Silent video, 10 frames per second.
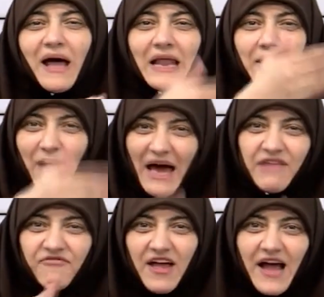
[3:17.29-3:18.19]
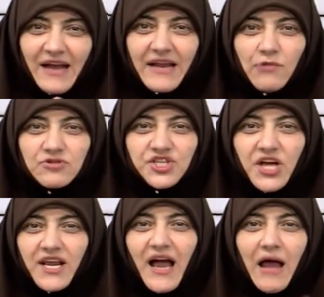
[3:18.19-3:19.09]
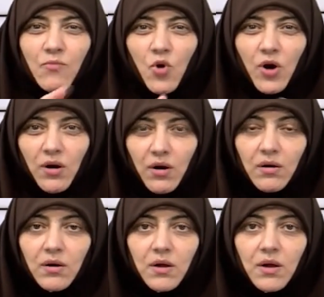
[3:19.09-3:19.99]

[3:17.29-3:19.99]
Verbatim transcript: معنى المعرفة يعني أو الشريعة المقررة